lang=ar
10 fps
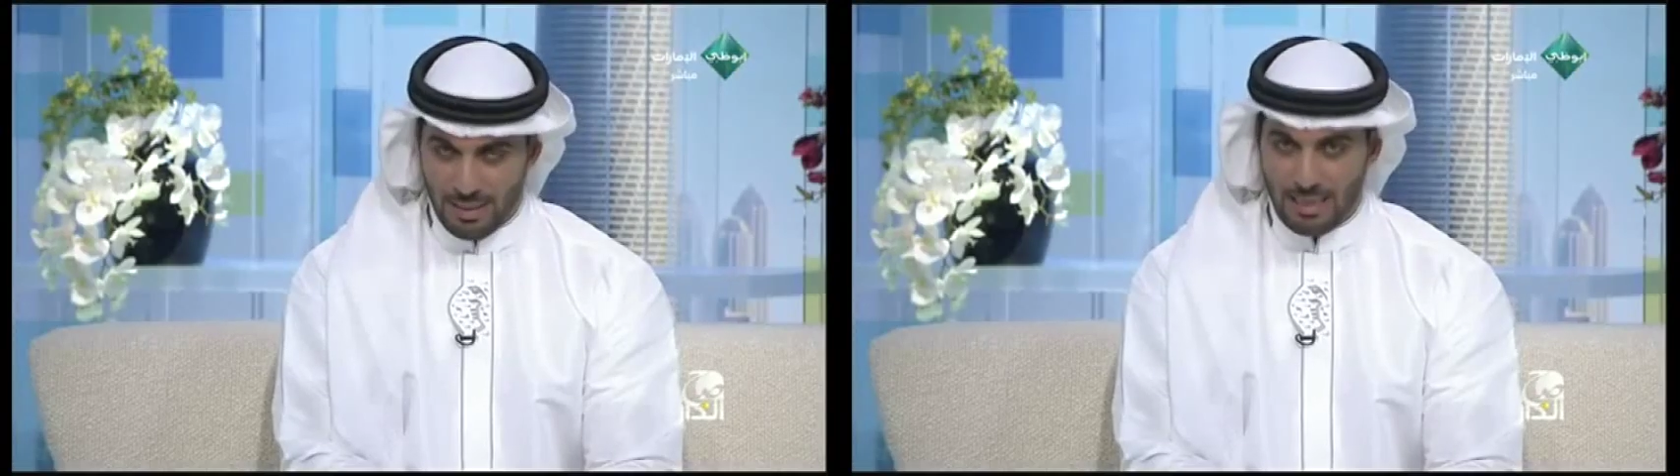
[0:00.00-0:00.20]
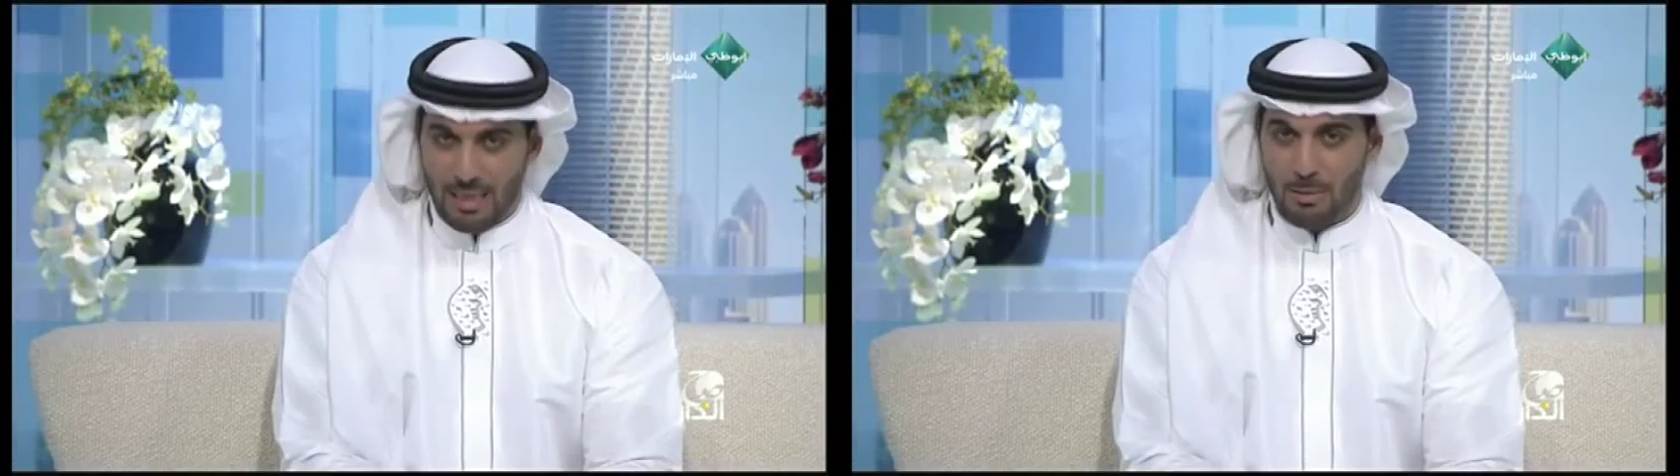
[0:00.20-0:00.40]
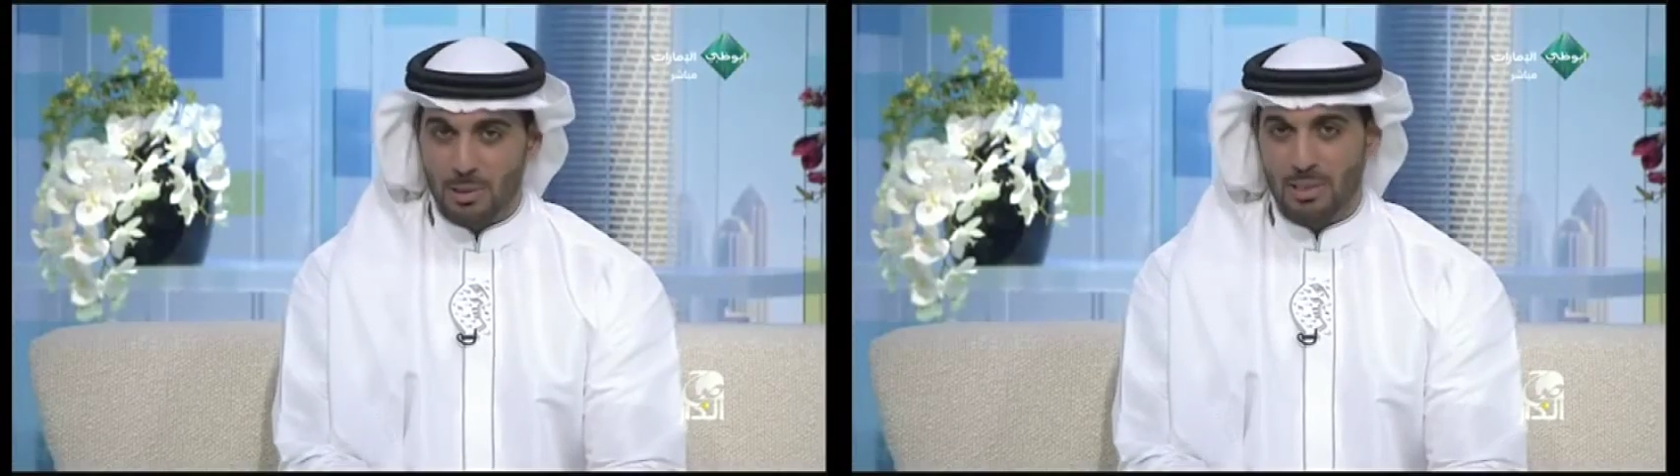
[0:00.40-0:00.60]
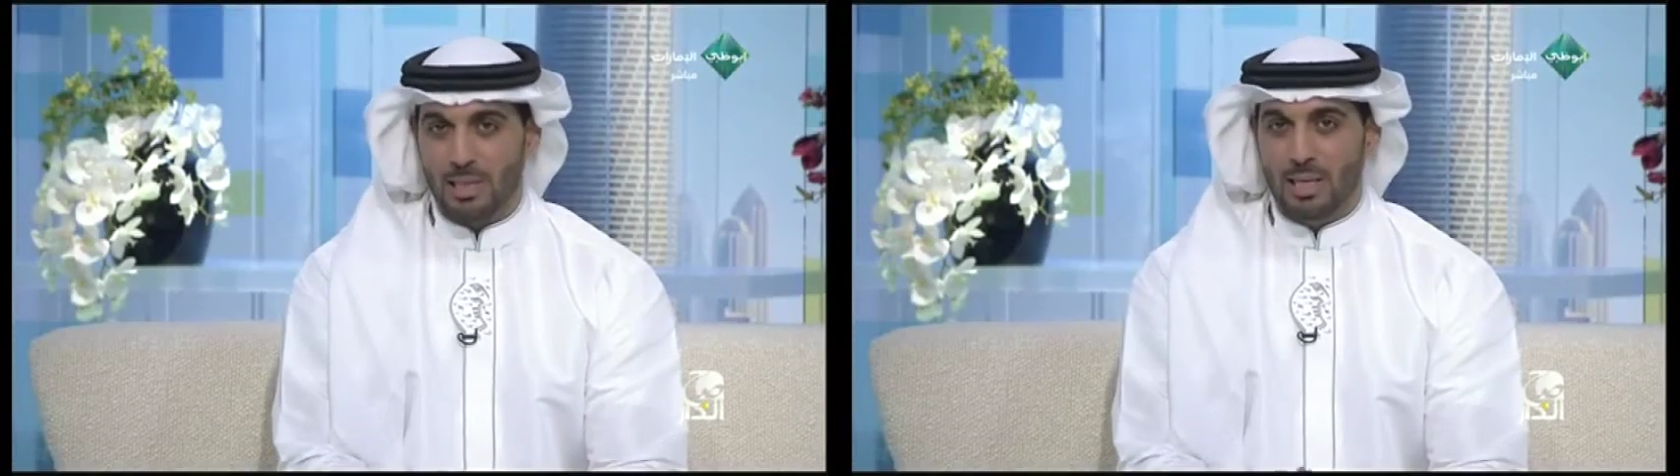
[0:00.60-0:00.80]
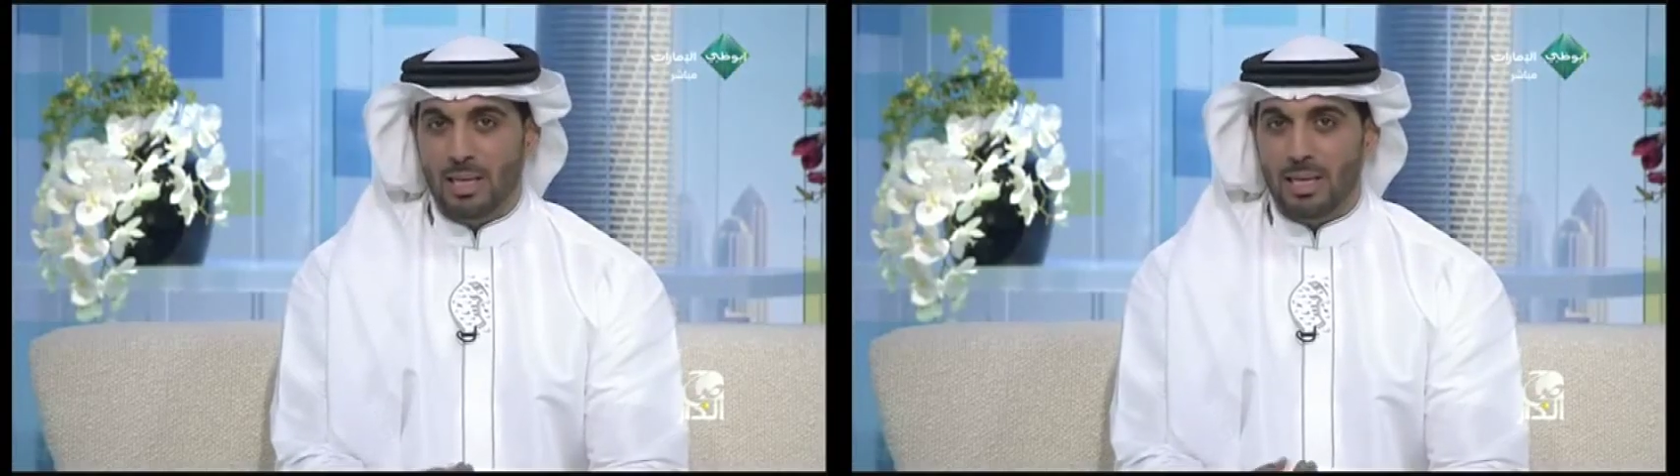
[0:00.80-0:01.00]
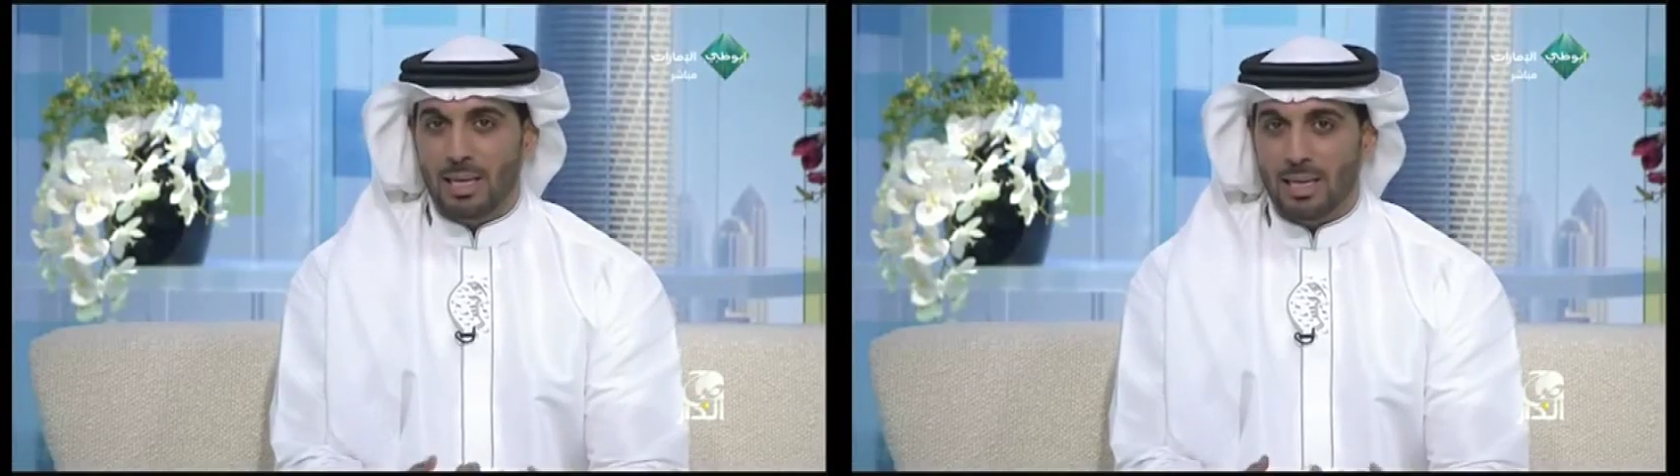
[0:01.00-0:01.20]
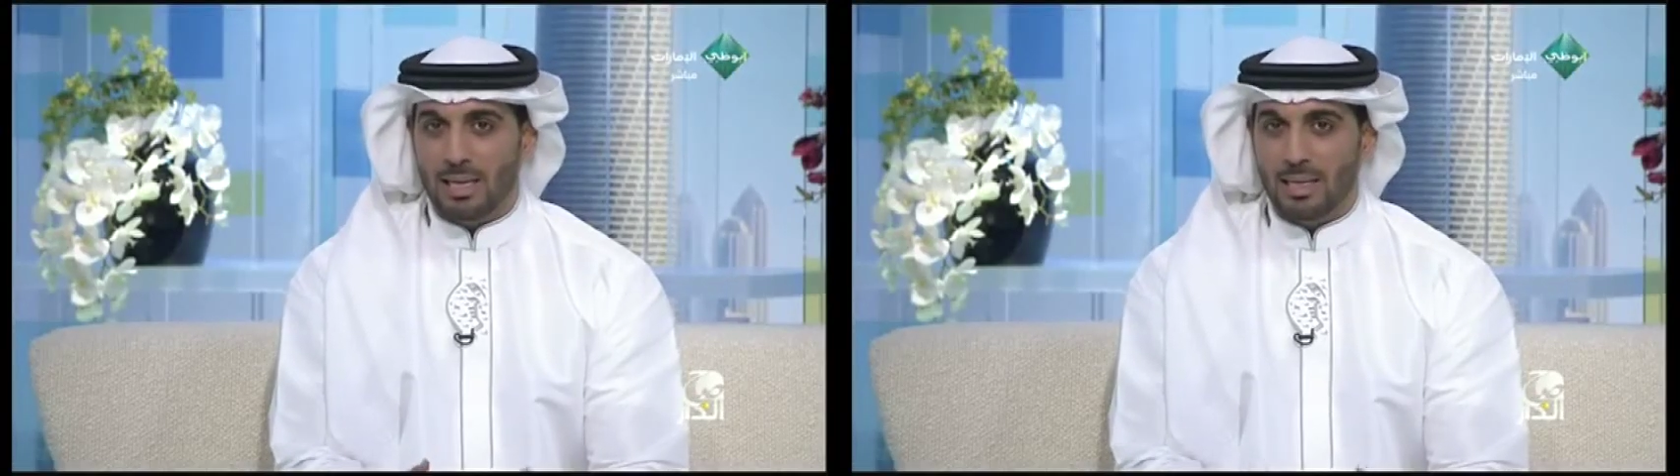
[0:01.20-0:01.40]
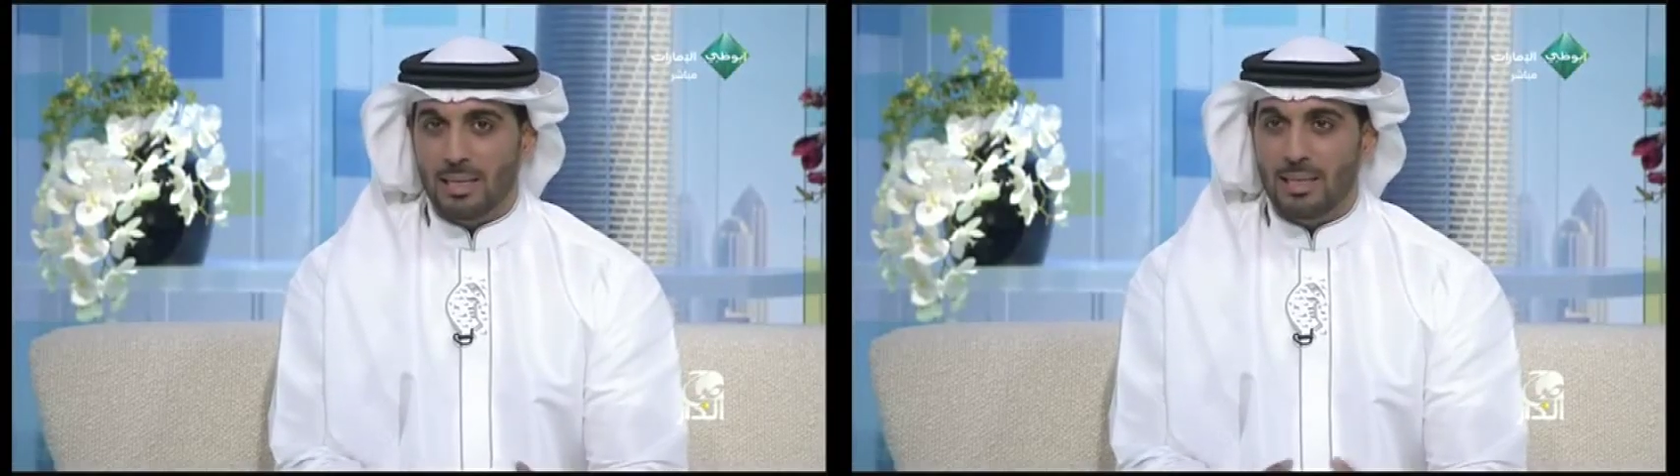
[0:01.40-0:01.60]
حلاوه
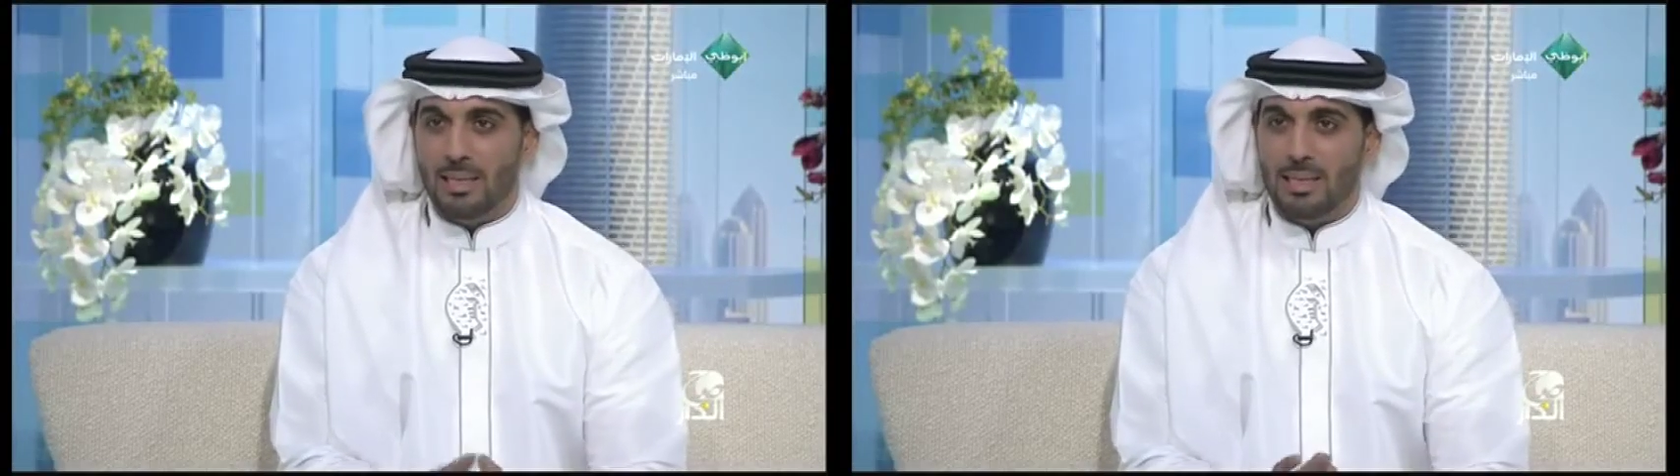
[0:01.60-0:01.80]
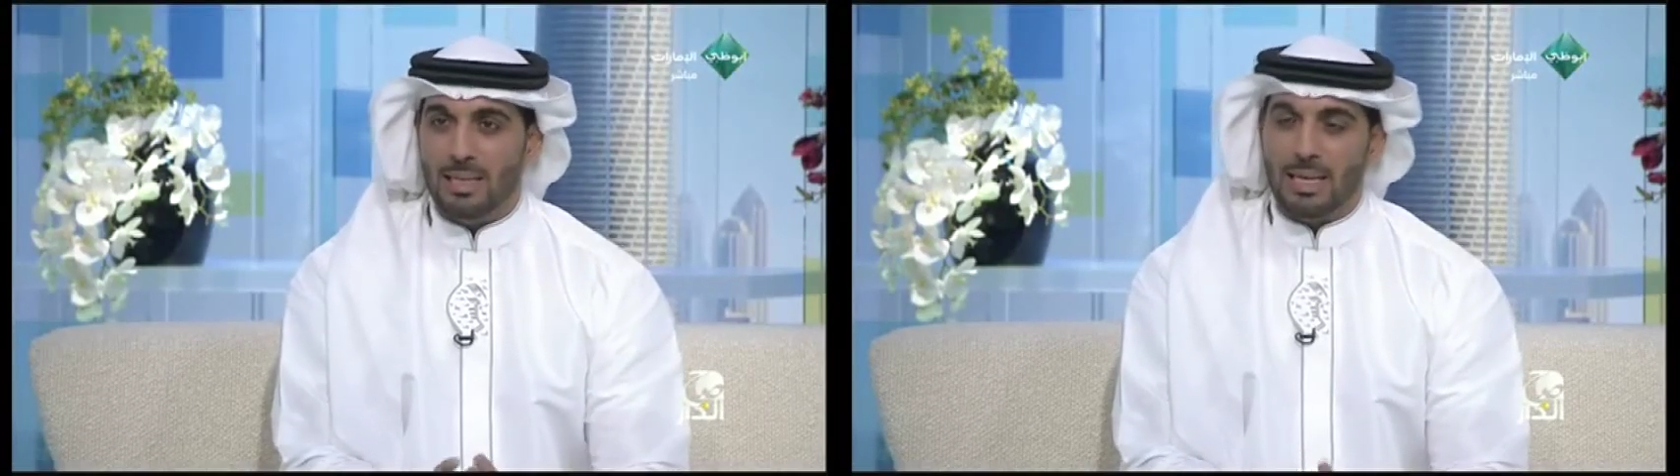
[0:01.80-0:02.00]
آه